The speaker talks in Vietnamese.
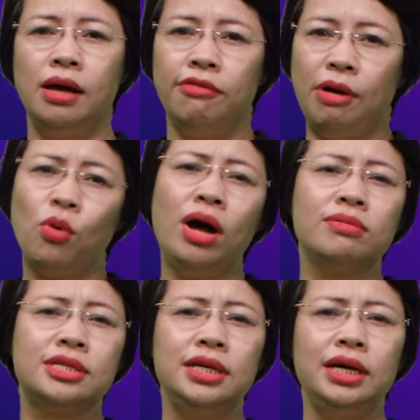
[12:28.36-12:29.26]
Phòng khoa
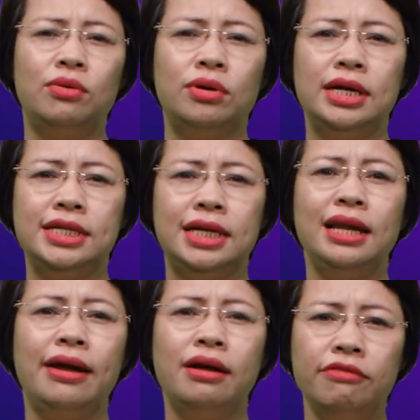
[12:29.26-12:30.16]
học dữ liệu chính
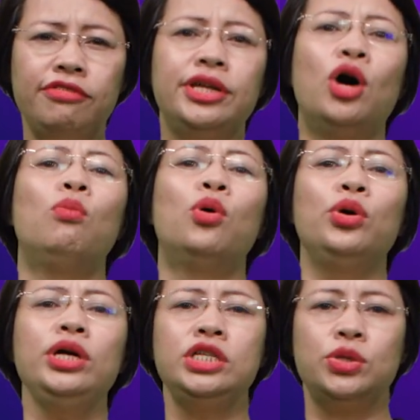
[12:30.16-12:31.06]
là đơn vị đầu
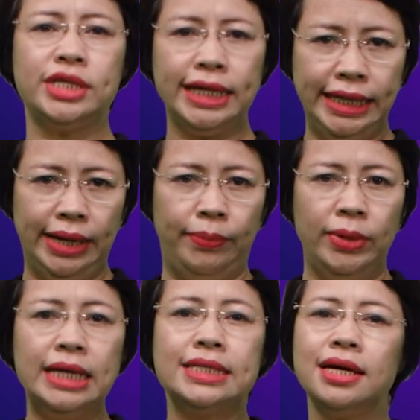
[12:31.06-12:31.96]
mối chịu trách nhiệm
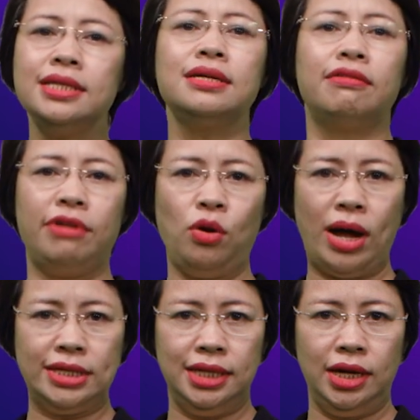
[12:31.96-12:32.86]
xây dựng văn
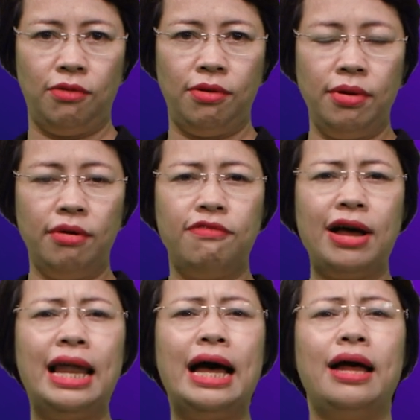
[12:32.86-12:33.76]
hóa dữ liệu
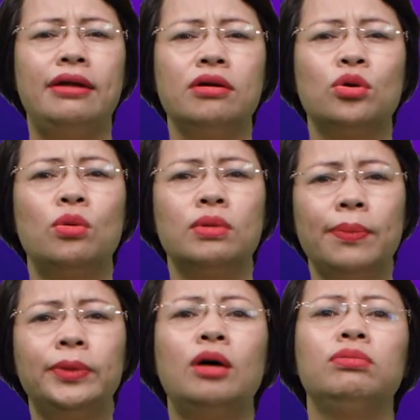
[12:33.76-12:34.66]
và là nơi cung
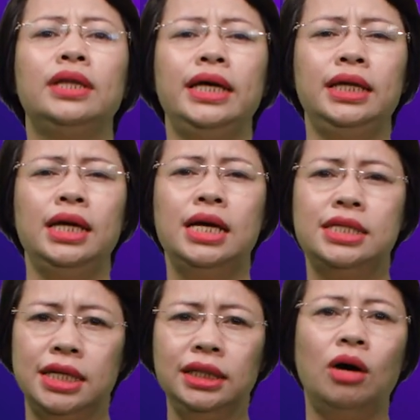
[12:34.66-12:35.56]
cấp thông tin
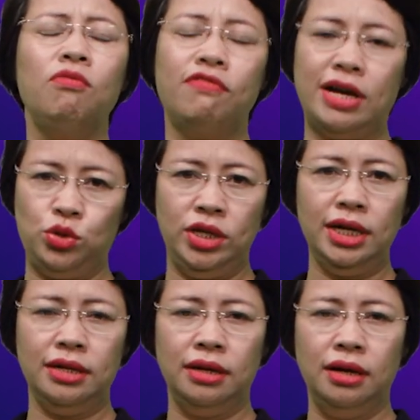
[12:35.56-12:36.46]
chính thống và duy
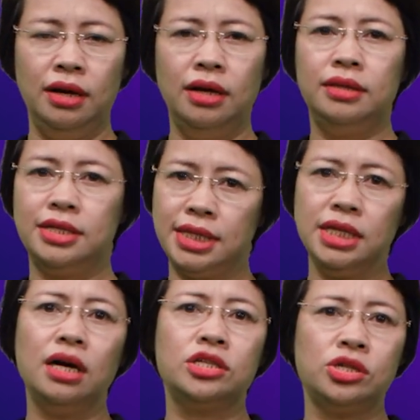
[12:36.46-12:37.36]
nhất, The
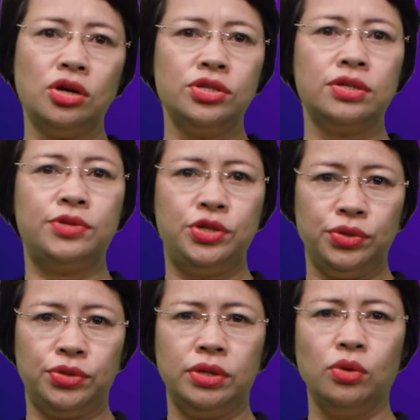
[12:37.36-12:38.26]
Single Source of
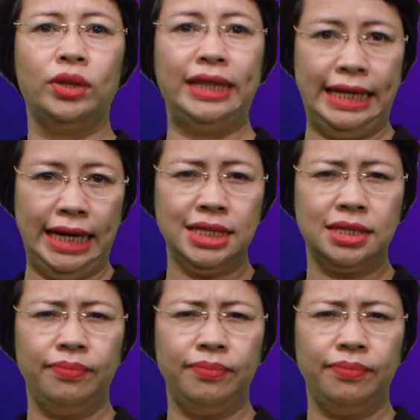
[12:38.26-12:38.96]
Truth của TNEX.